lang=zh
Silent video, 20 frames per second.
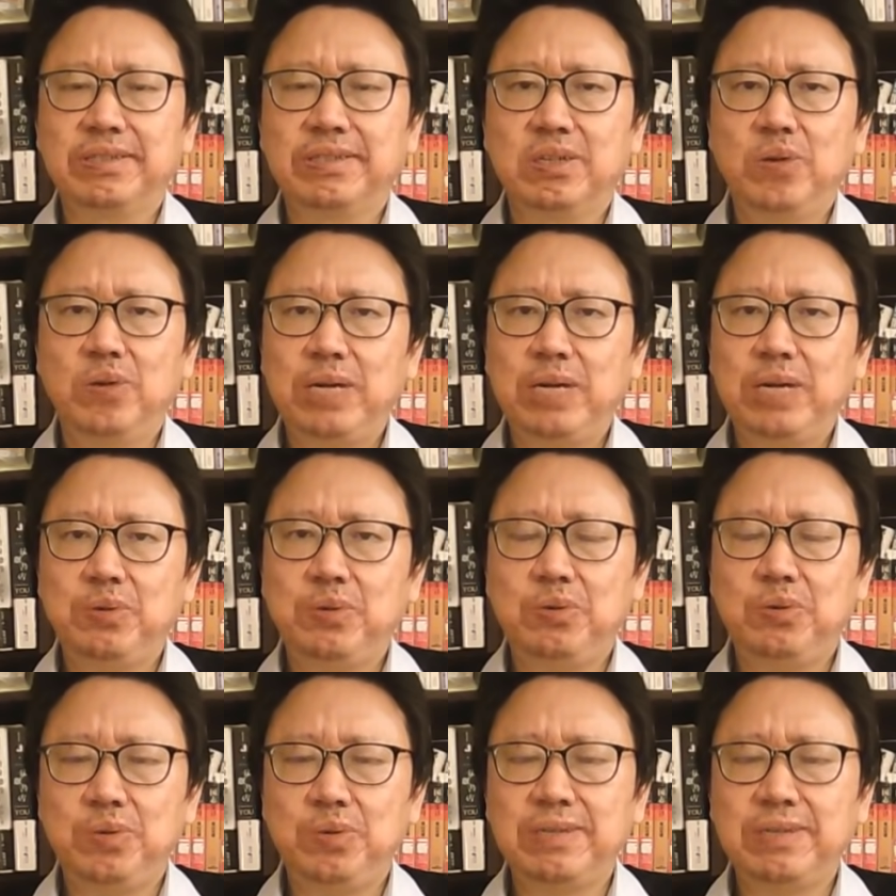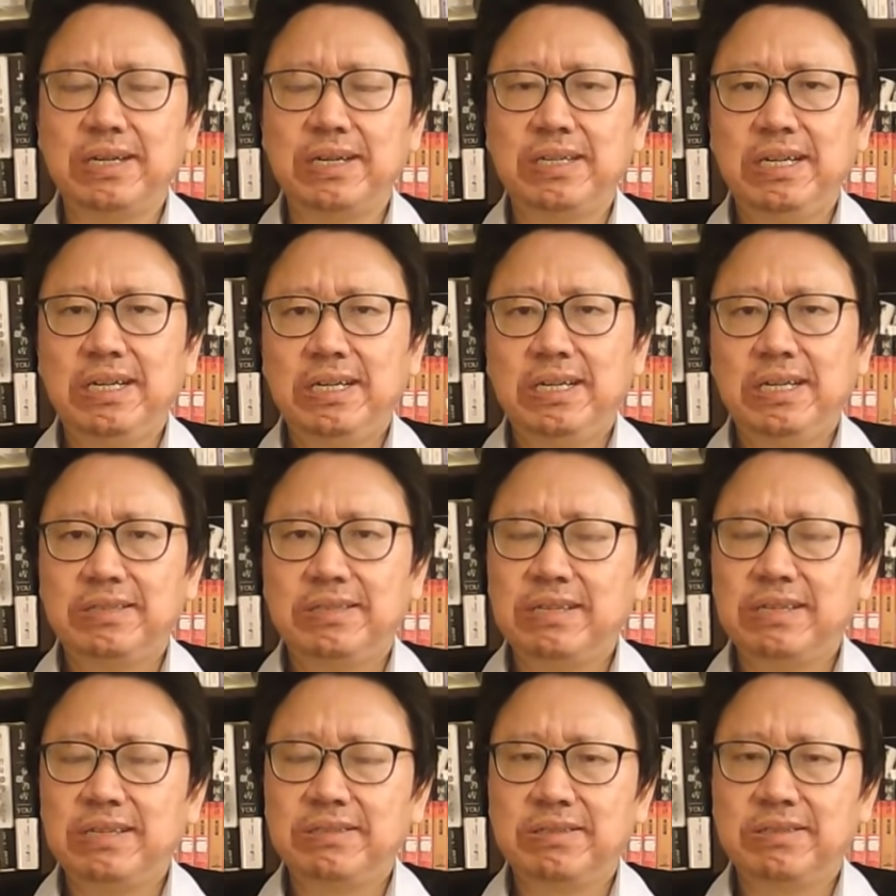公安局局长，
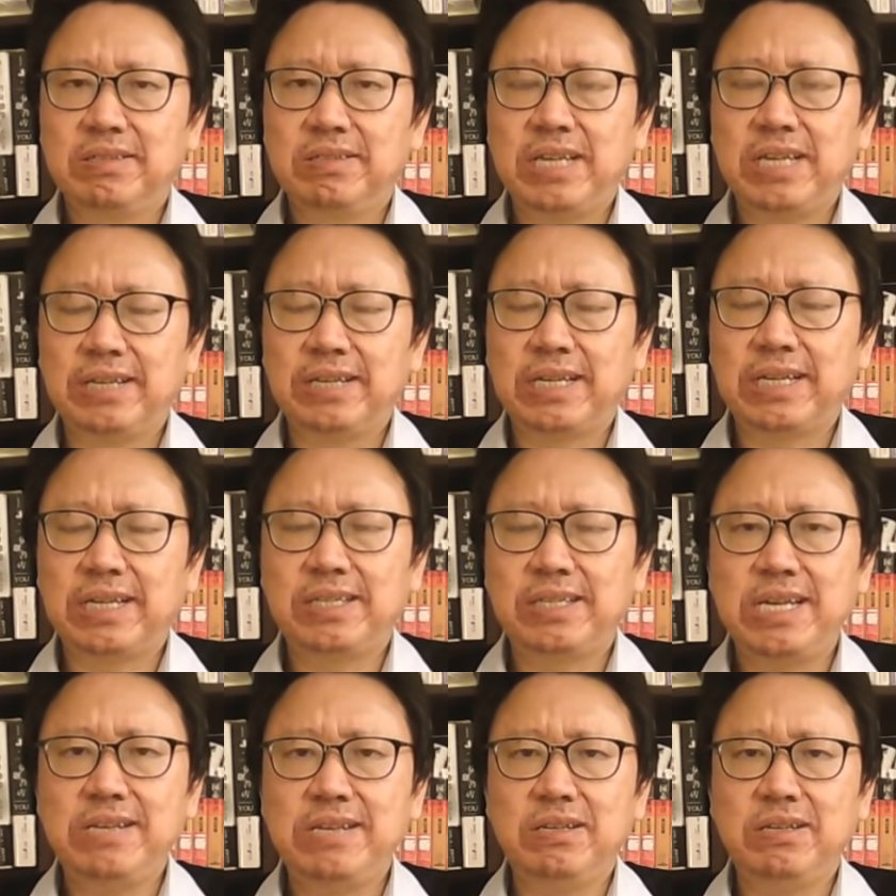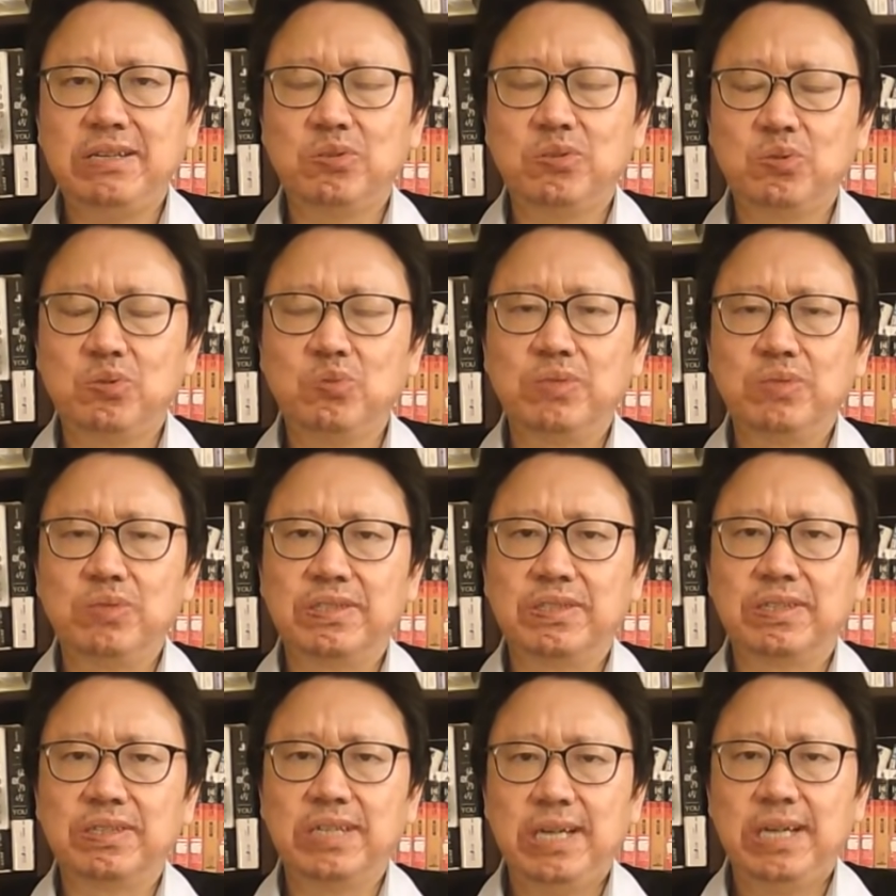在此之前他兼任数
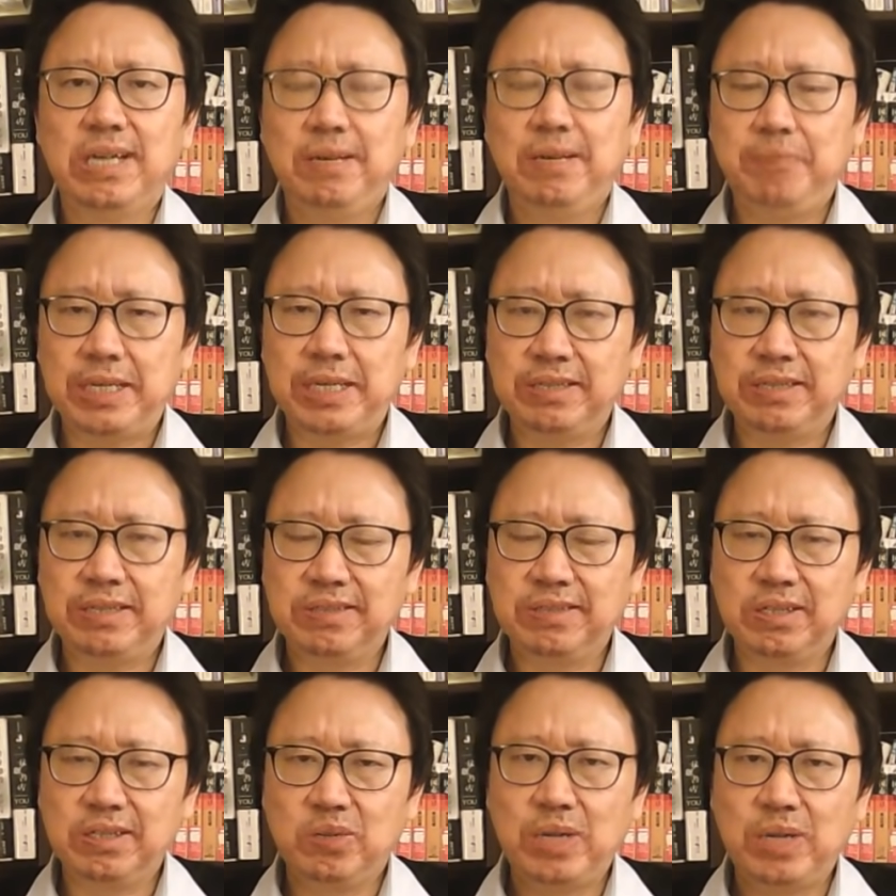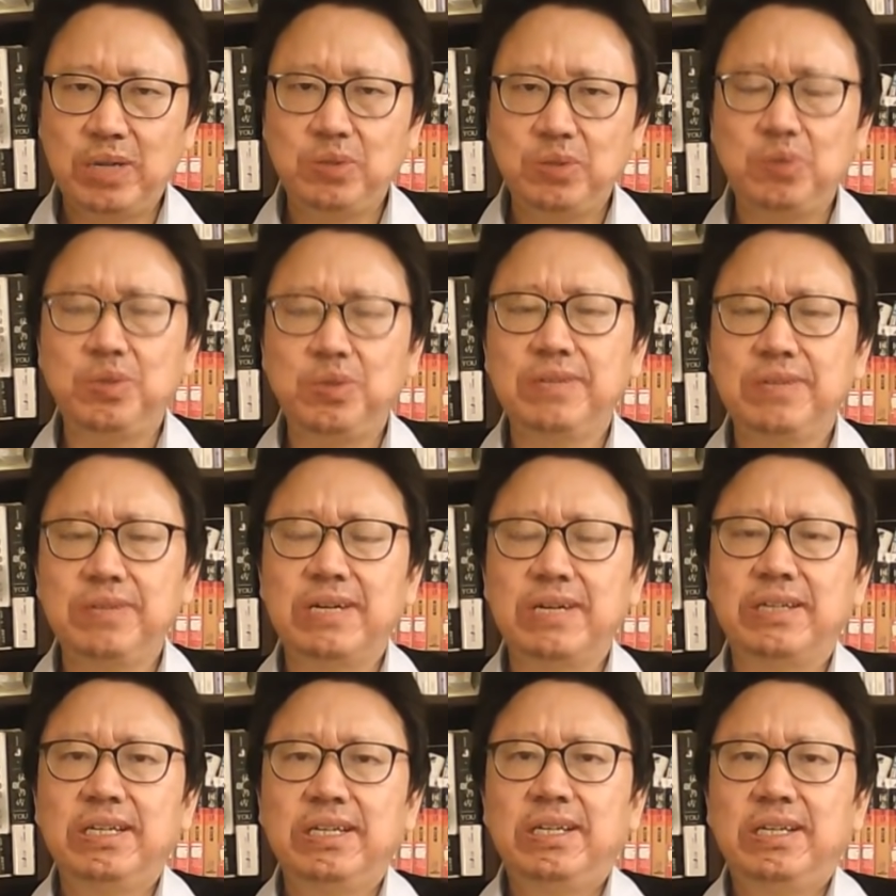职，北京市公安局局长，